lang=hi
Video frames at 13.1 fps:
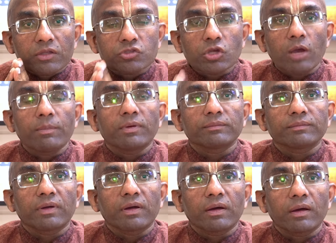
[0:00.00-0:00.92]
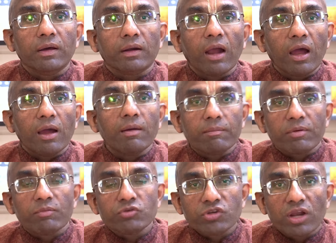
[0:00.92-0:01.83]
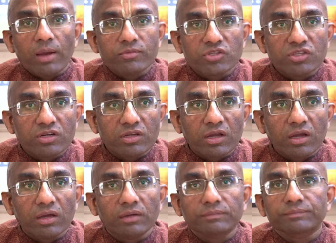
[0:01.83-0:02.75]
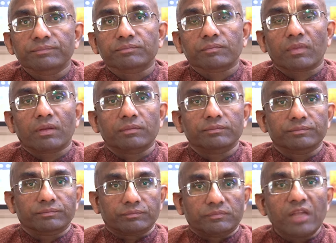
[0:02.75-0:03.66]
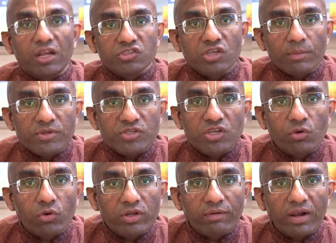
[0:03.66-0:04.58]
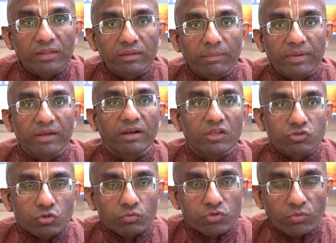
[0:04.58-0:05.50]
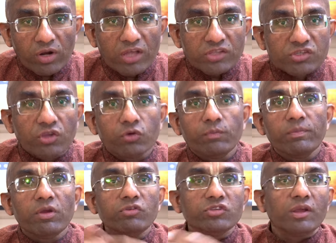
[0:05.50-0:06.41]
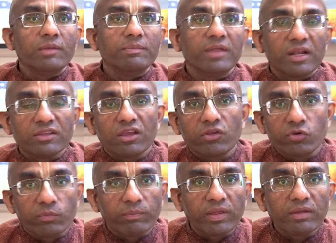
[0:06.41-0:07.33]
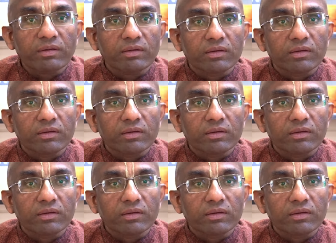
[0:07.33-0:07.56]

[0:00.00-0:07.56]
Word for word: जब राम प्रभु श्री रामचंद्र का राज्याभिषेक होने वाला था पहले राज को युवराज के रूप में उसके बाद में राजा के रूप में